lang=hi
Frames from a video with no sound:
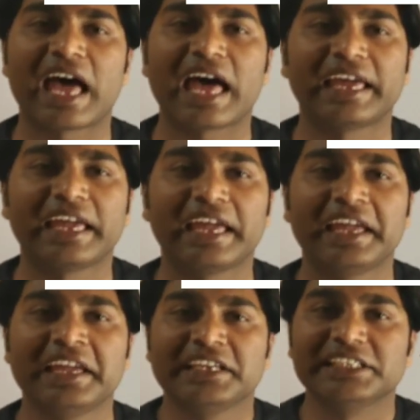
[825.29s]
रहा
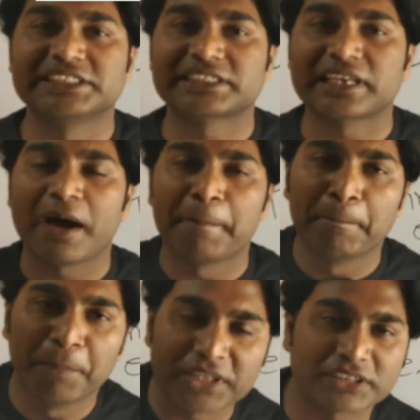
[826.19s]
है इसका
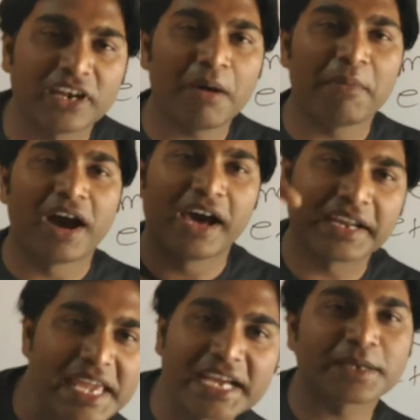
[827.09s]
मतलब
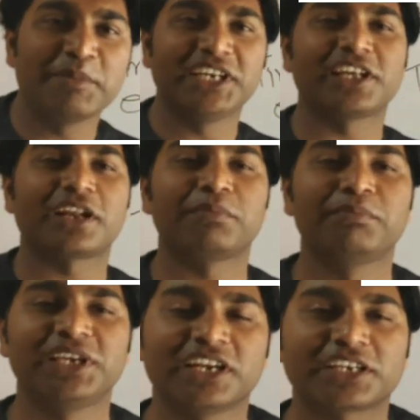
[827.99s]
हर एक मीटर
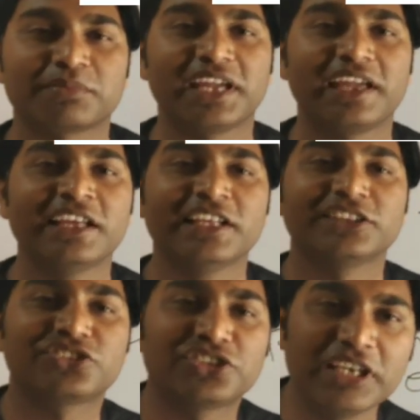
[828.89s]
मिनट में
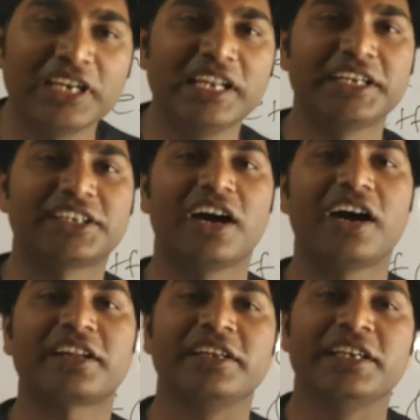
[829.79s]
तीन
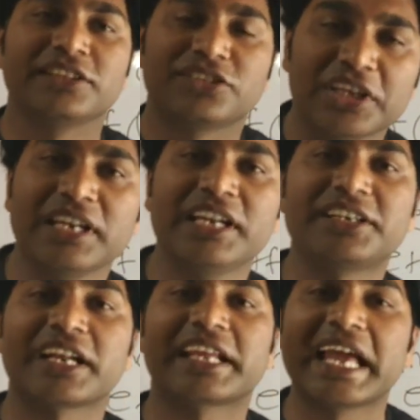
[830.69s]
लीटर तीन
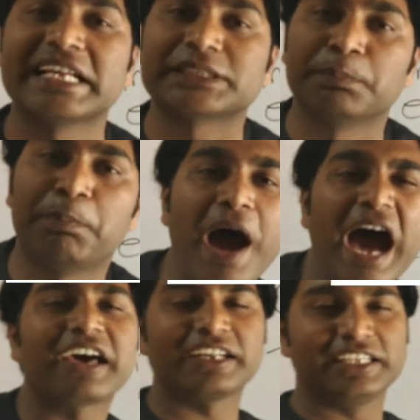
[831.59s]
लीटर गैस
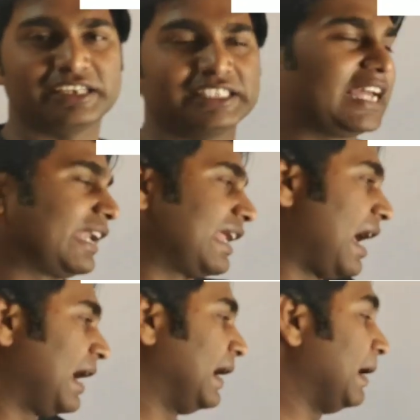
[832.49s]
बाहर निकल जा
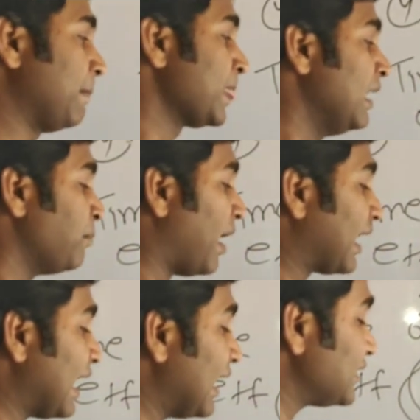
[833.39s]
रहा है
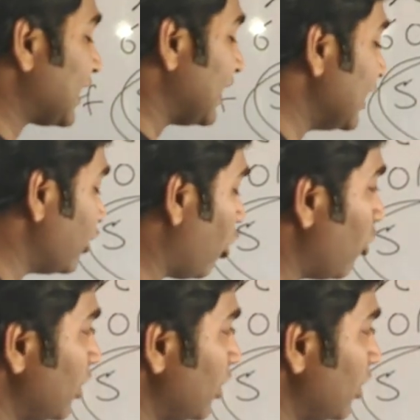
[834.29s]
भराना चाहिए नौ